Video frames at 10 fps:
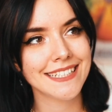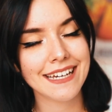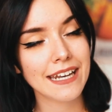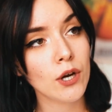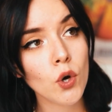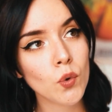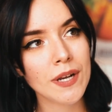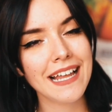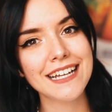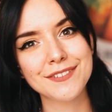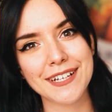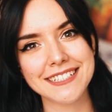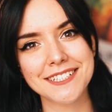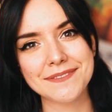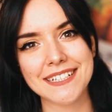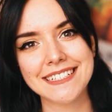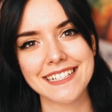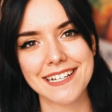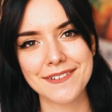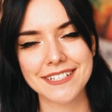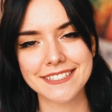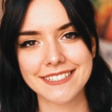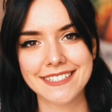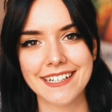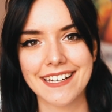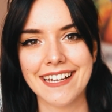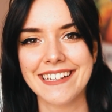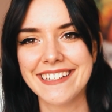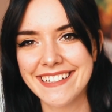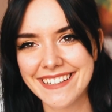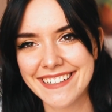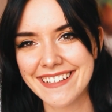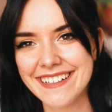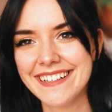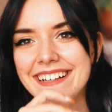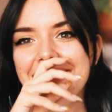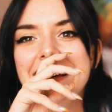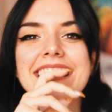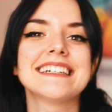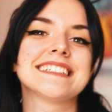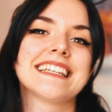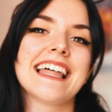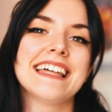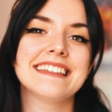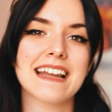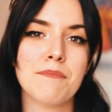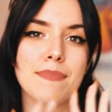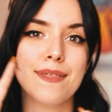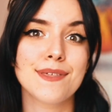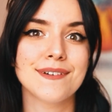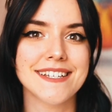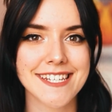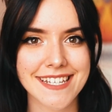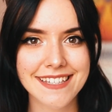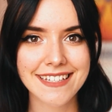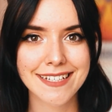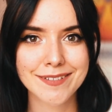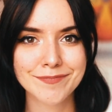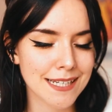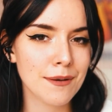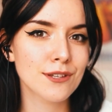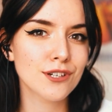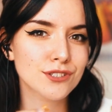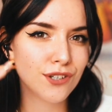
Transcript: se creó una de las frases más célebres de este canal que es la de trapecio esiten. Sabiendo los